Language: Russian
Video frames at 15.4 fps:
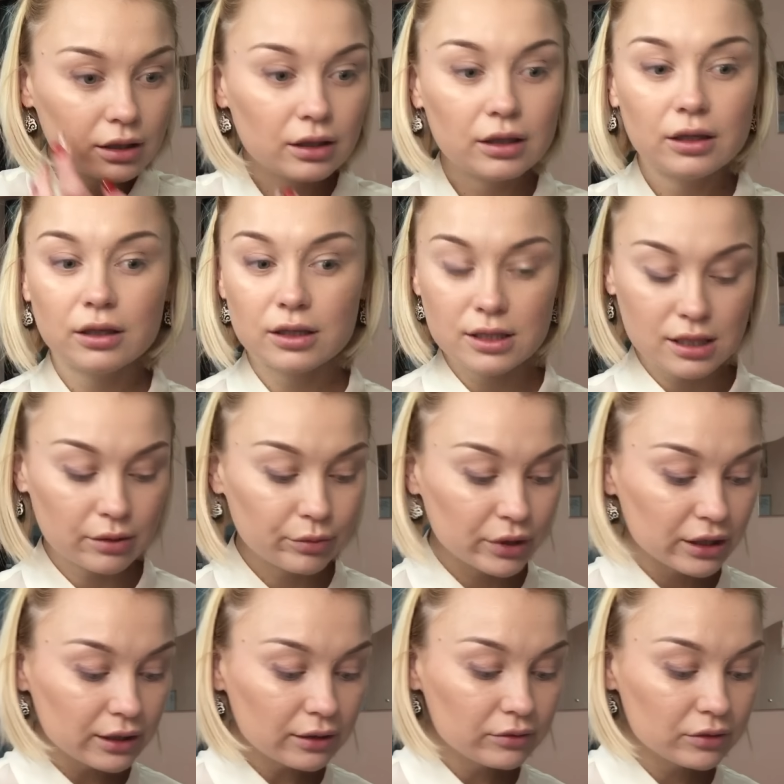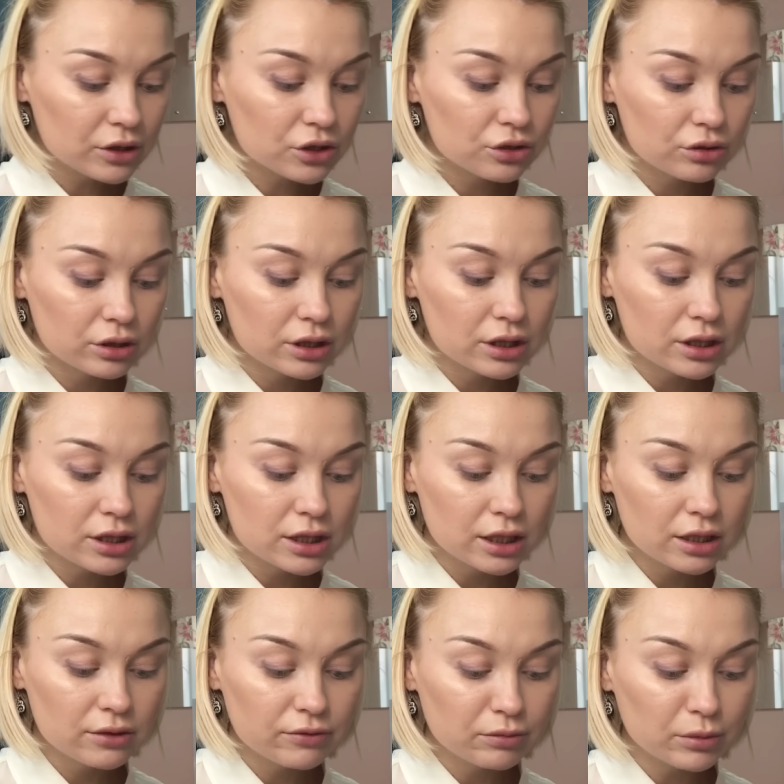И самое главное, что эти
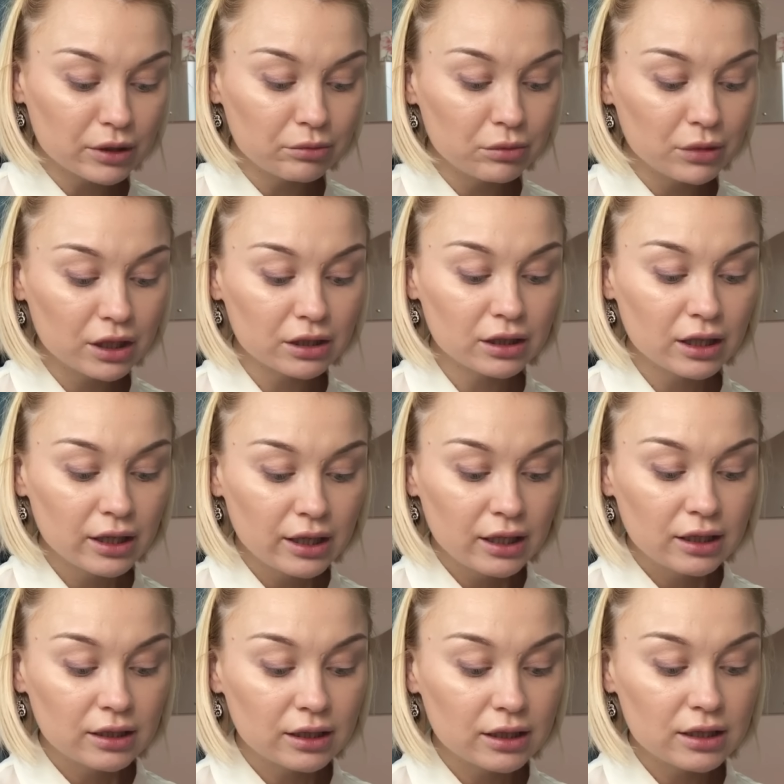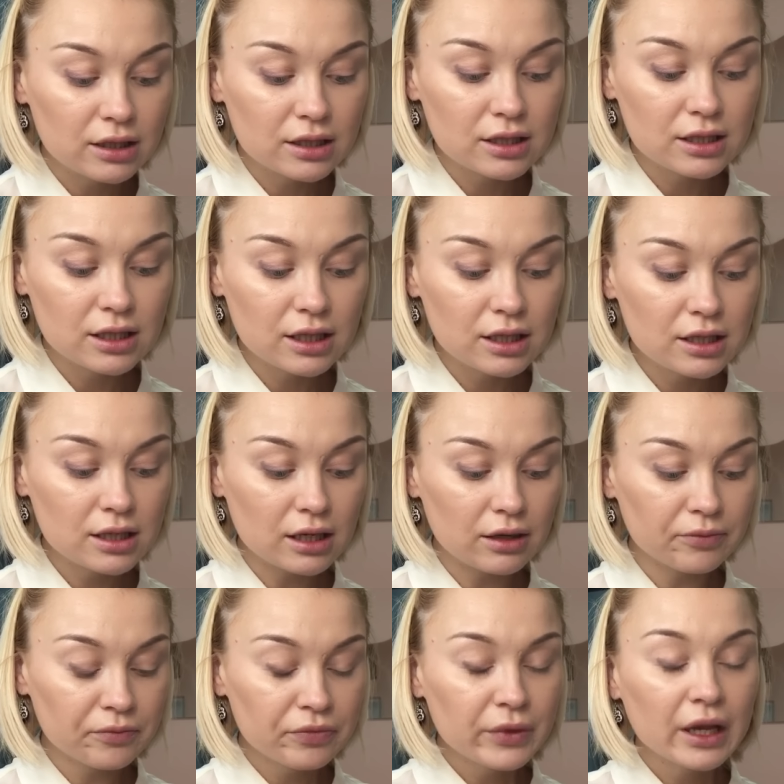тени в момент
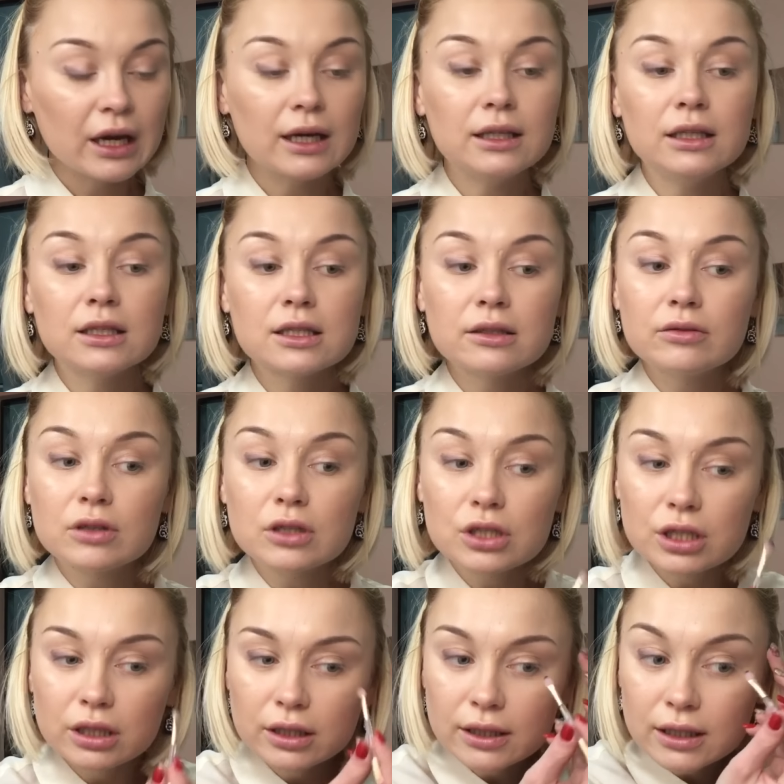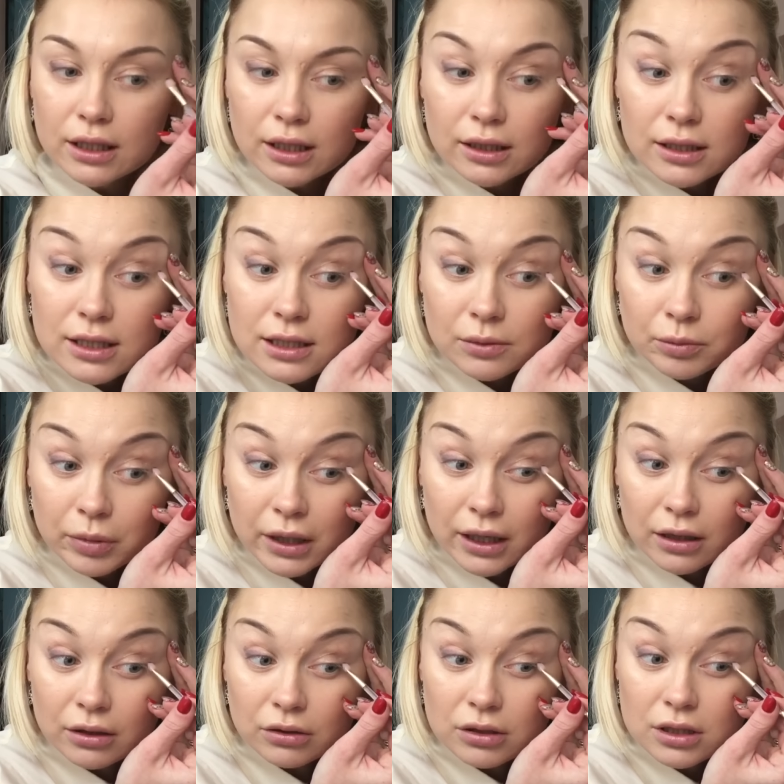нанесения, они совершенно не
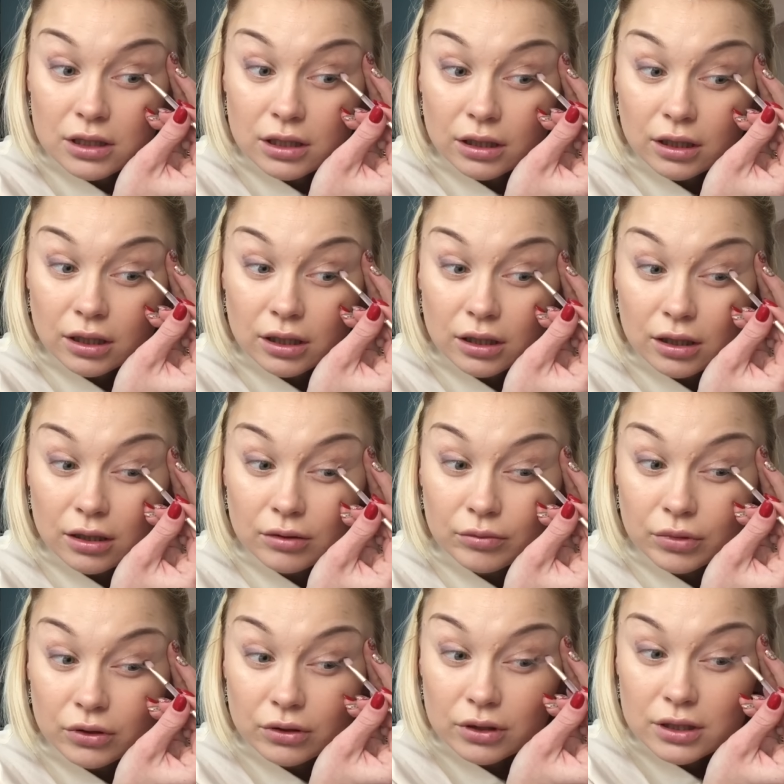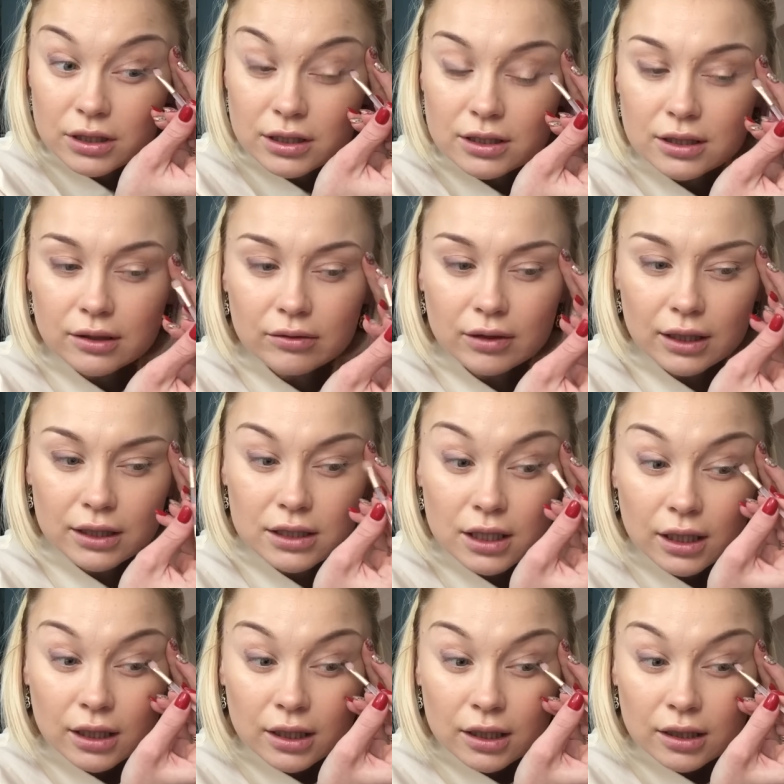осыпаются и не будут составлять
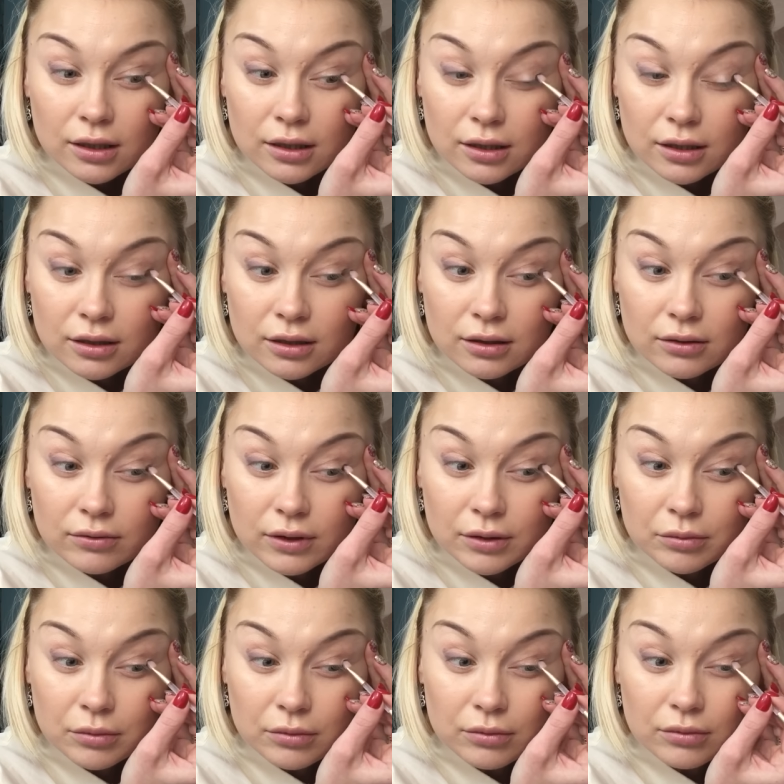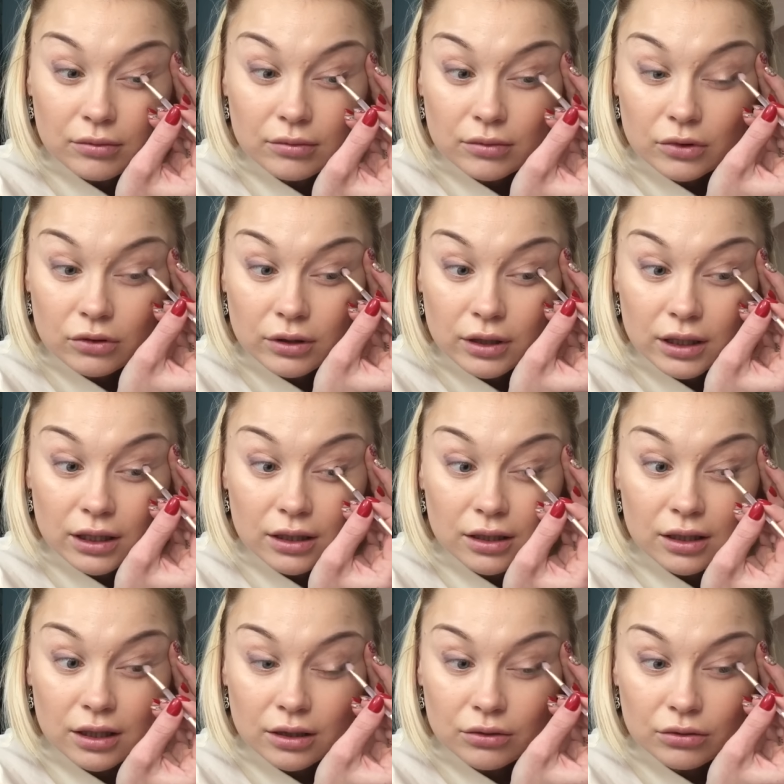э, вам ну,
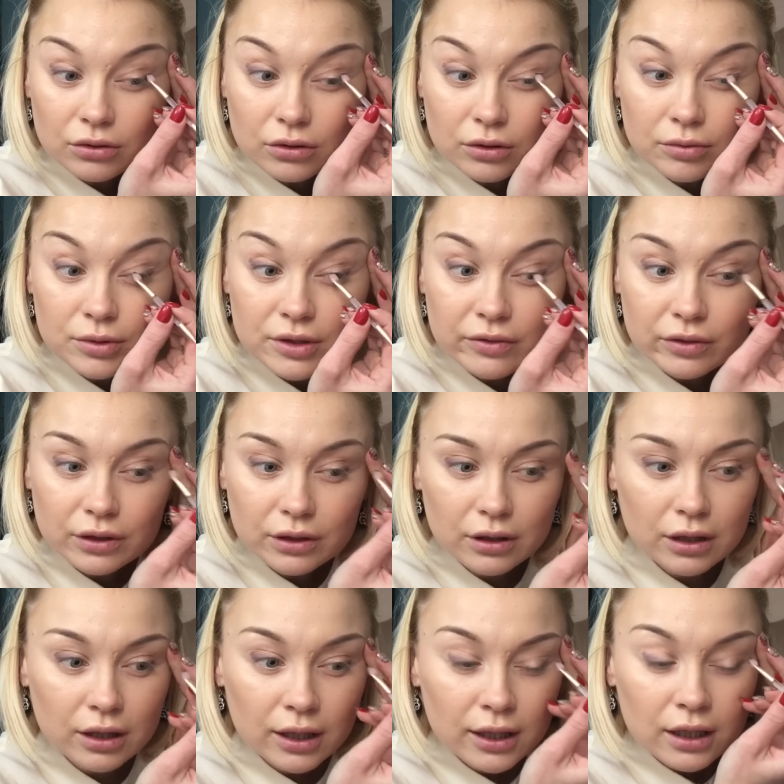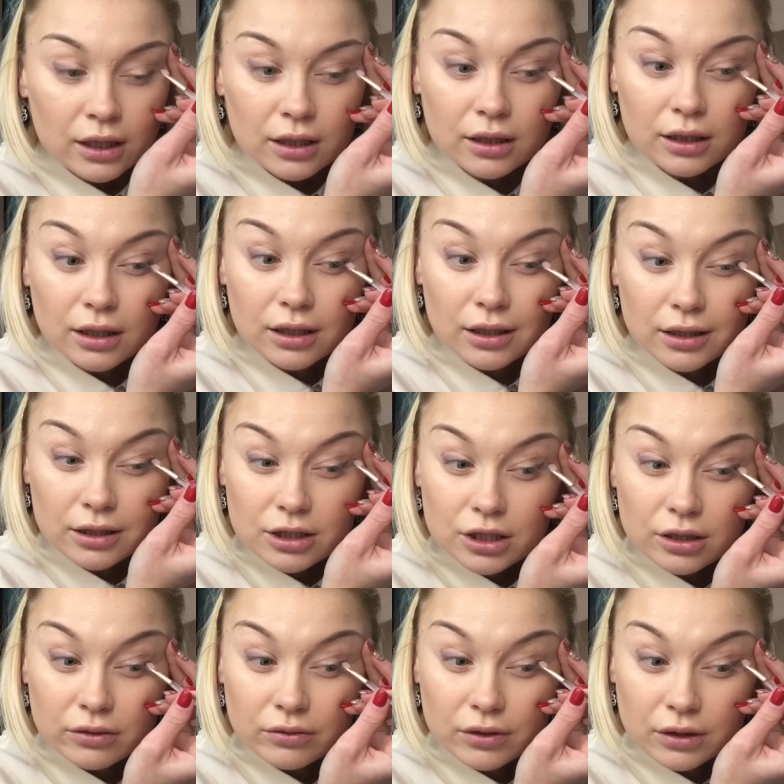каких-то неудобств и э,
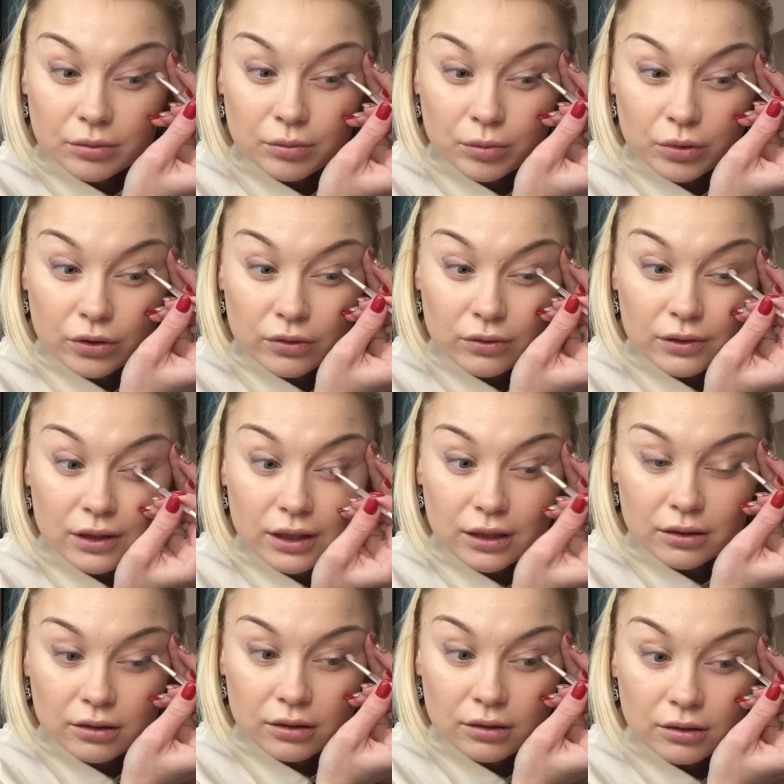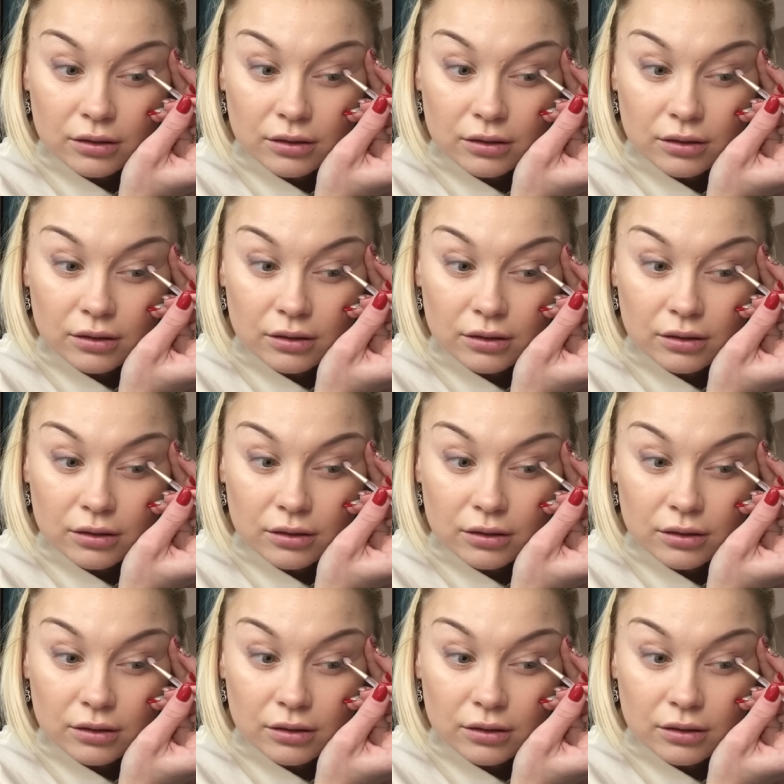лишнего повода